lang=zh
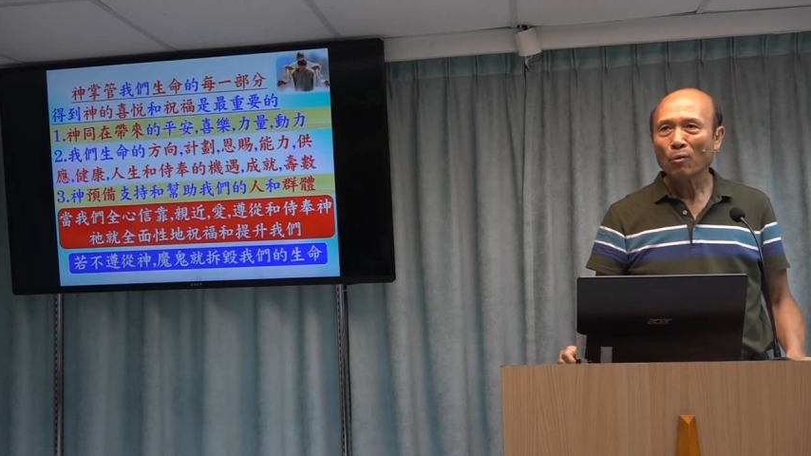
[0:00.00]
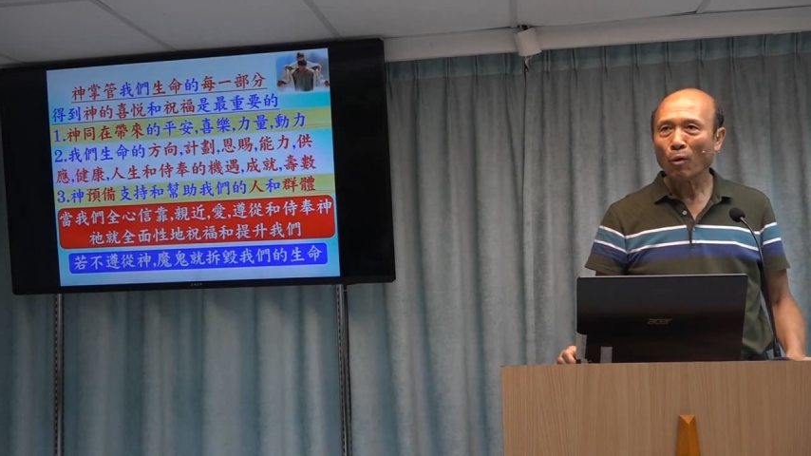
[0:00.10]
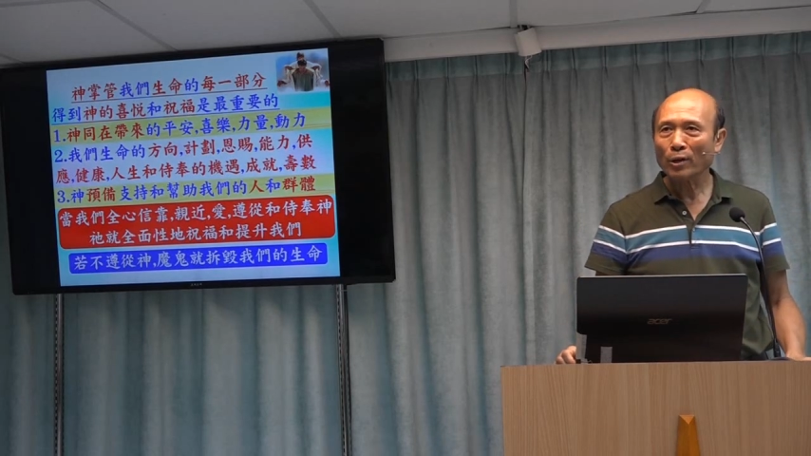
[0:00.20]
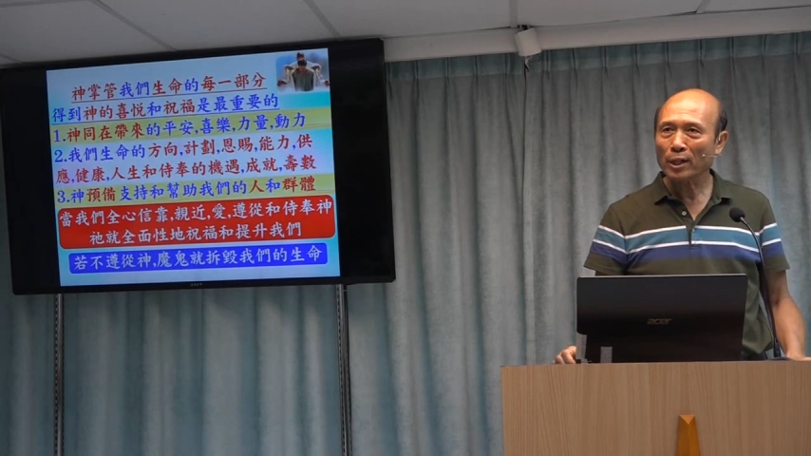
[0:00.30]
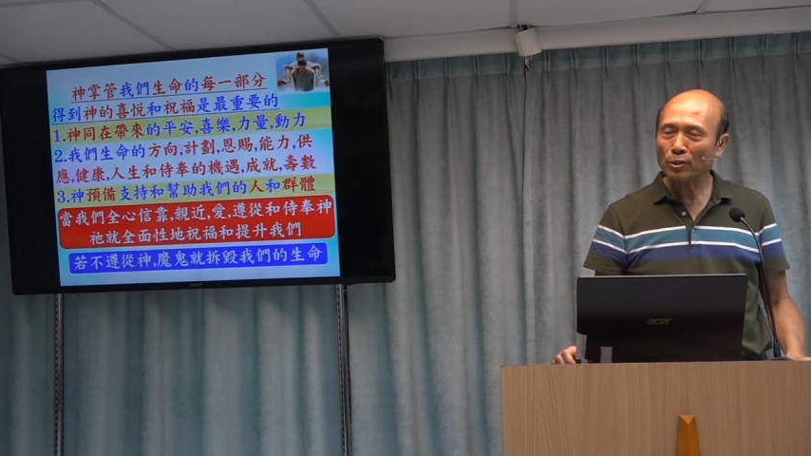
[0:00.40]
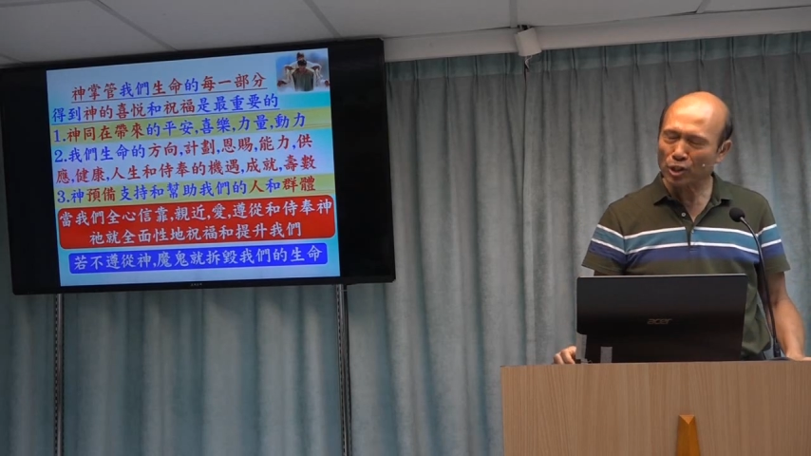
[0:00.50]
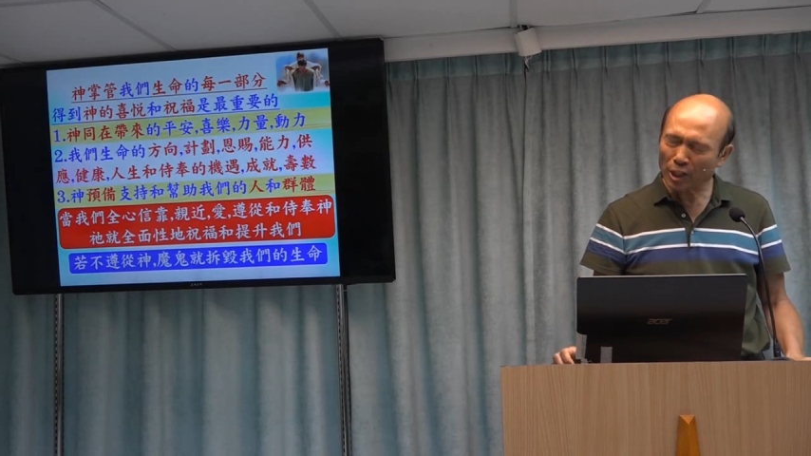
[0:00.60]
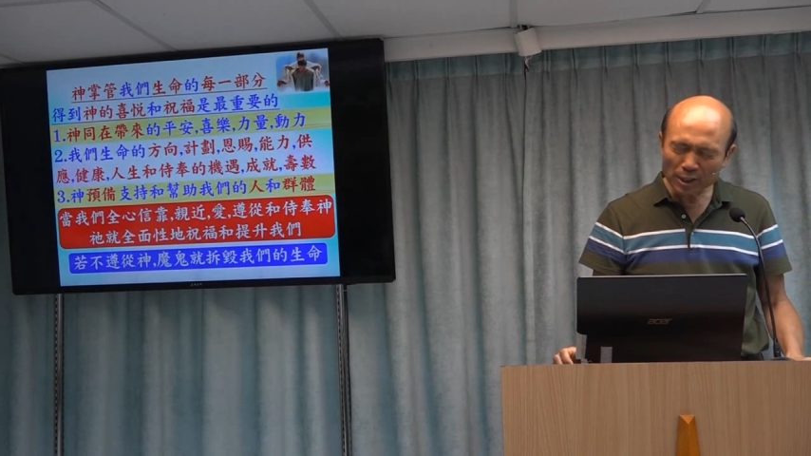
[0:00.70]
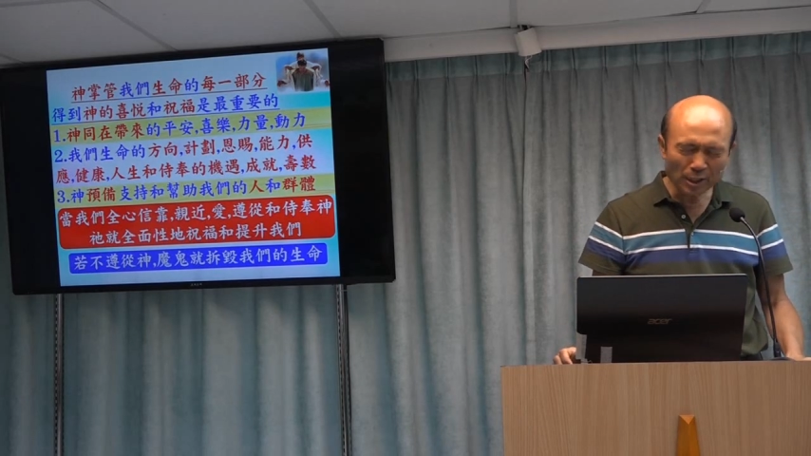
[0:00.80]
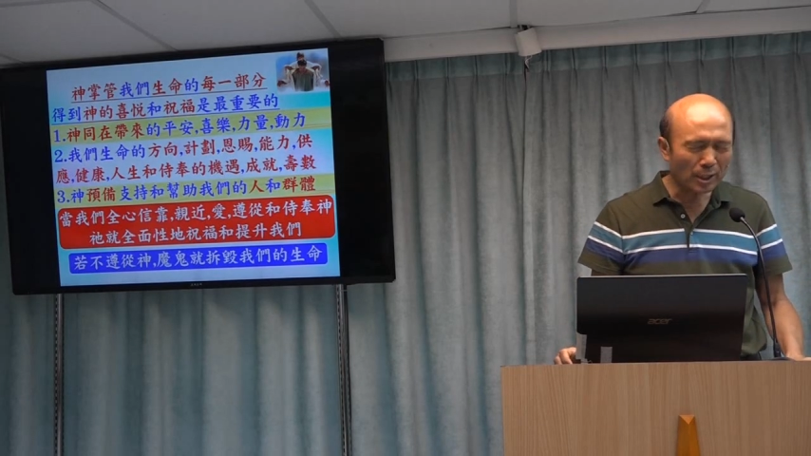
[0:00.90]
我要
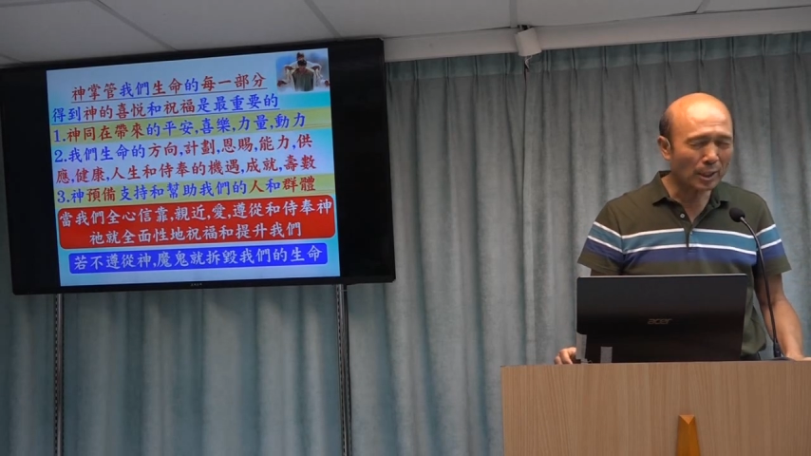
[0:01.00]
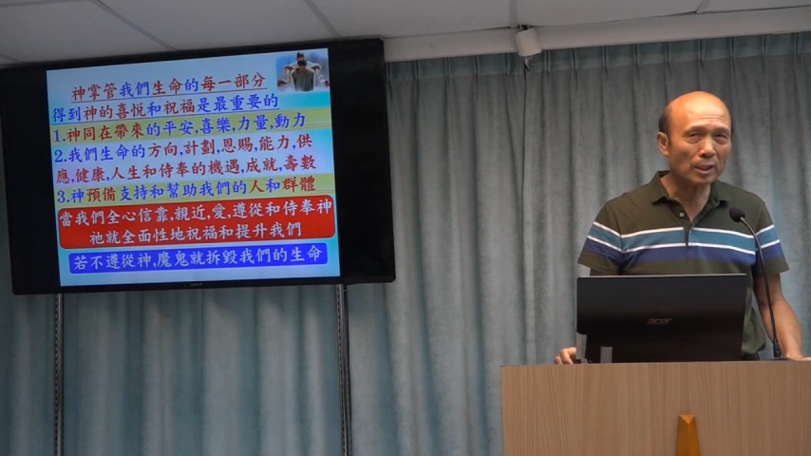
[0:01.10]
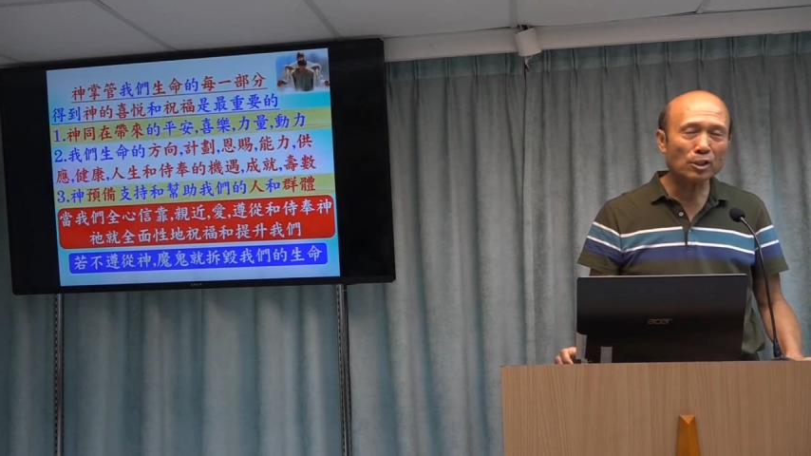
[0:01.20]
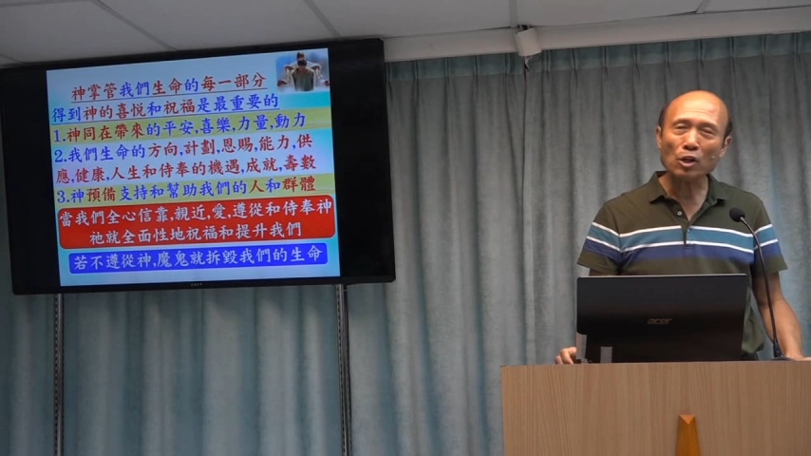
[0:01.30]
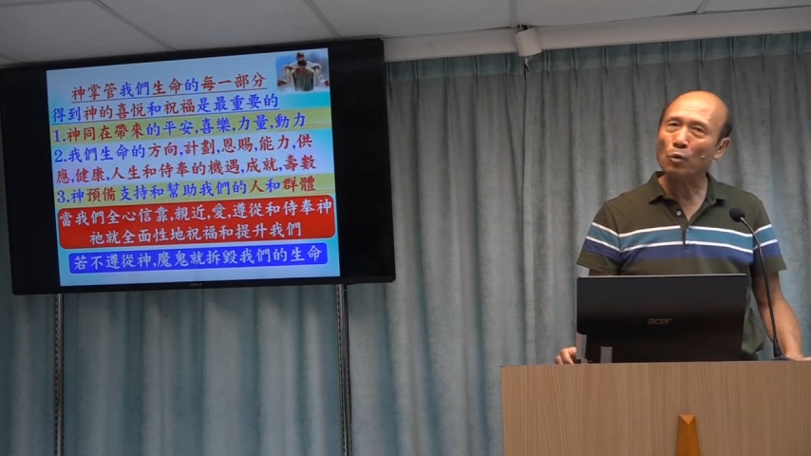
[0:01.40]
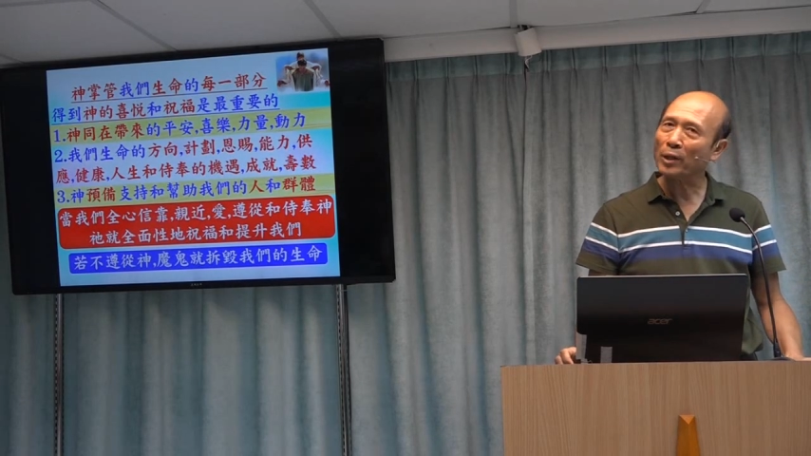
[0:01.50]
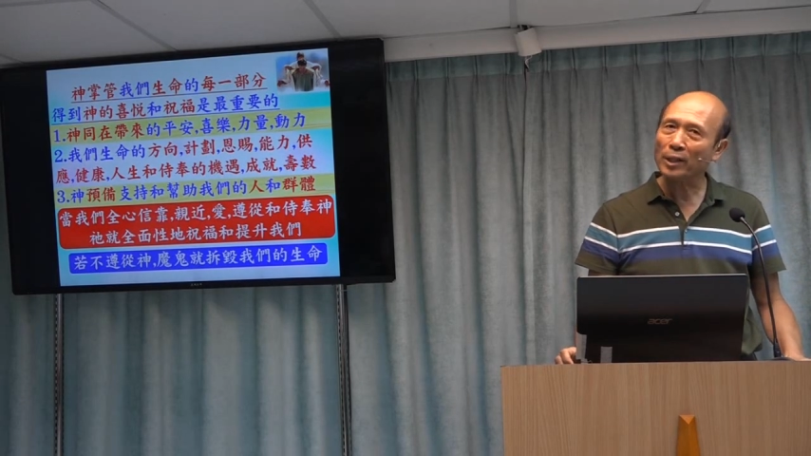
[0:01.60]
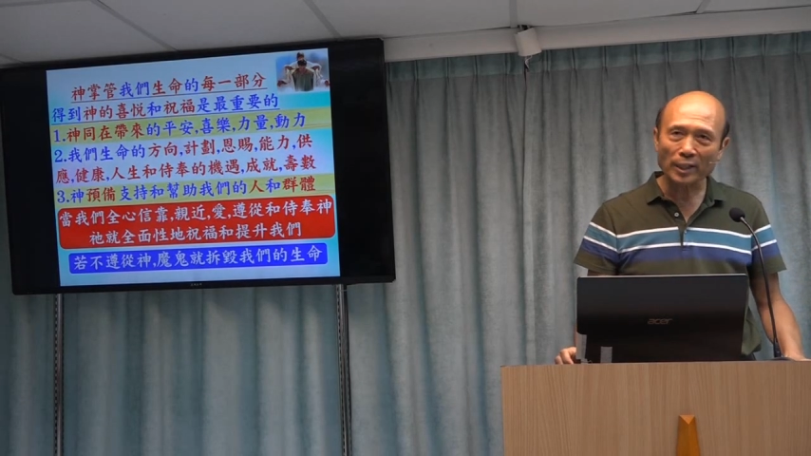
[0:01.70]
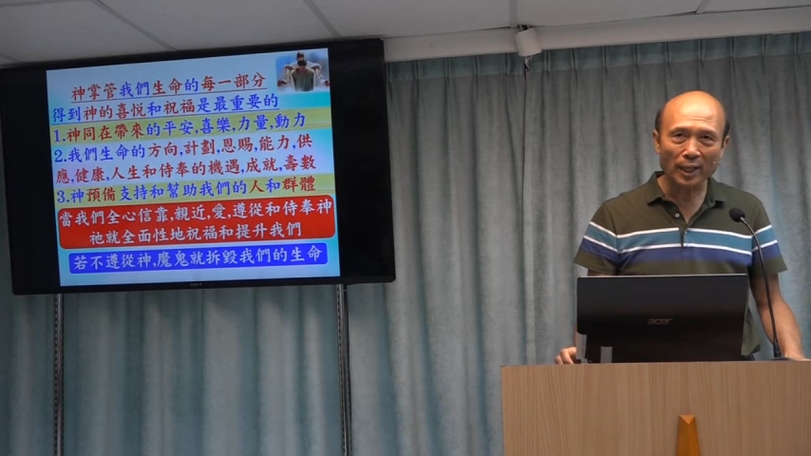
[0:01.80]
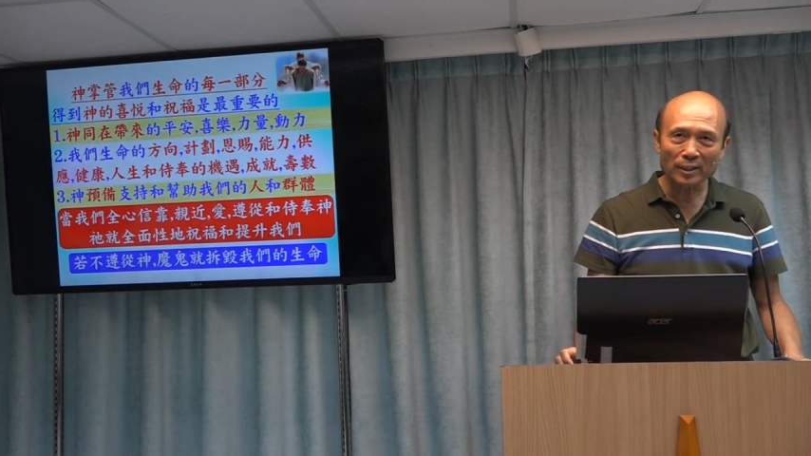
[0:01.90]
珍惜周围
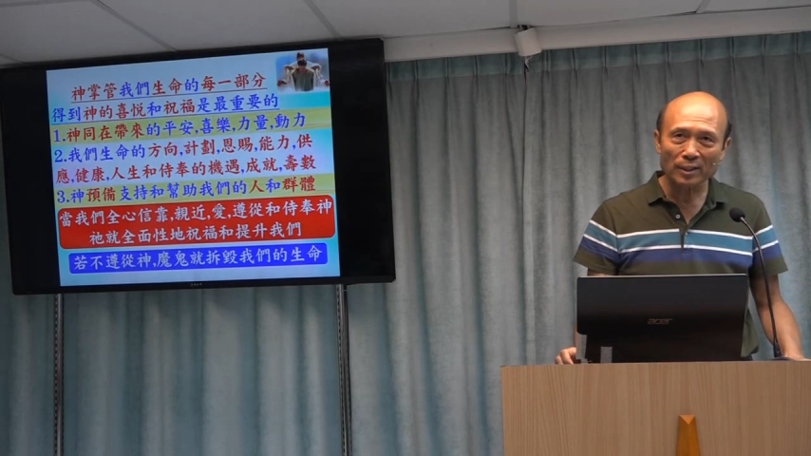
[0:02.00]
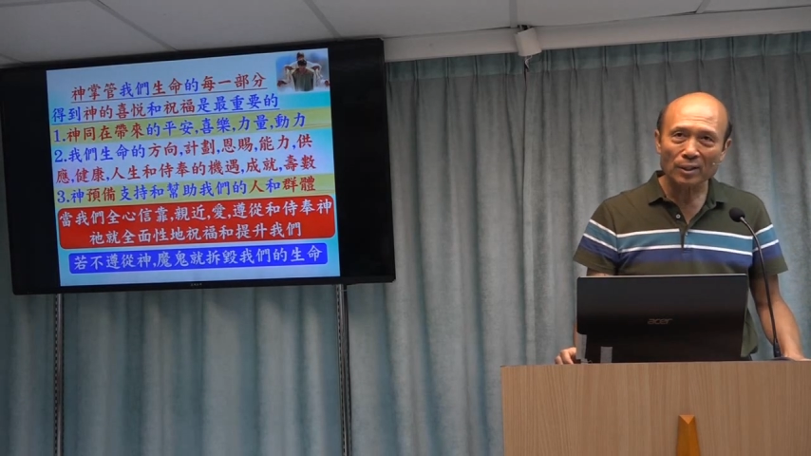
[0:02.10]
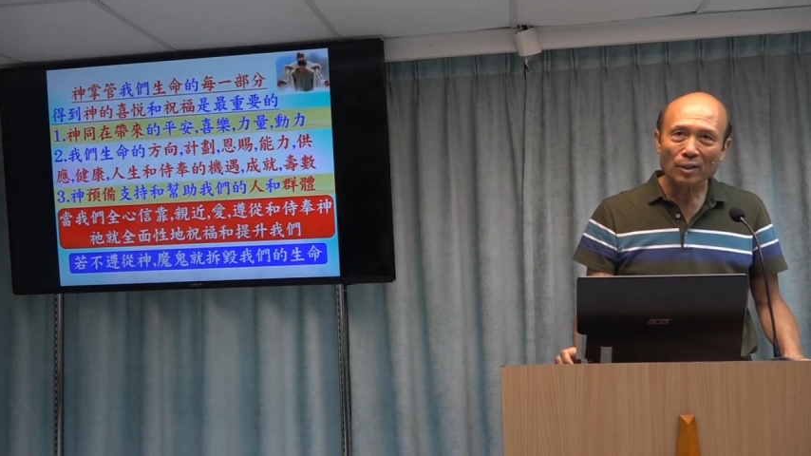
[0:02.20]
的人，